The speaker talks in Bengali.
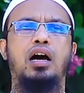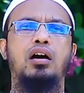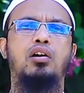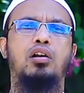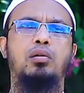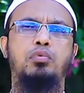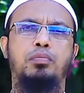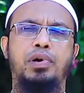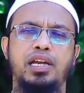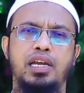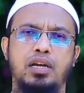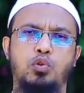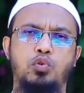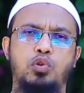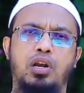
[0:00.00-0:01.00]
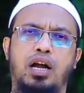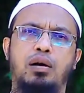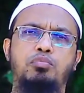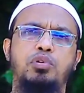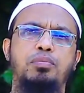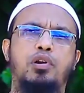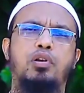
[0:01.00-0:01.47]
আকরাবু মায়াকুনুল
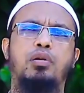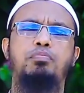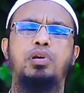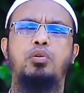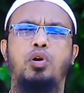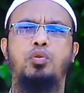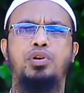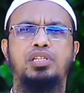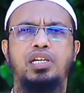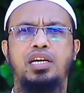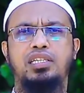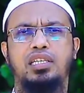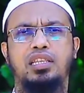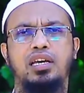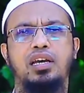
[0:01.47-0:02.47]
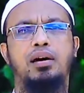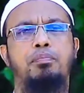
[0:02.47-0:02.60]
আব্দুমের রব্বি হওয়া সাজিদ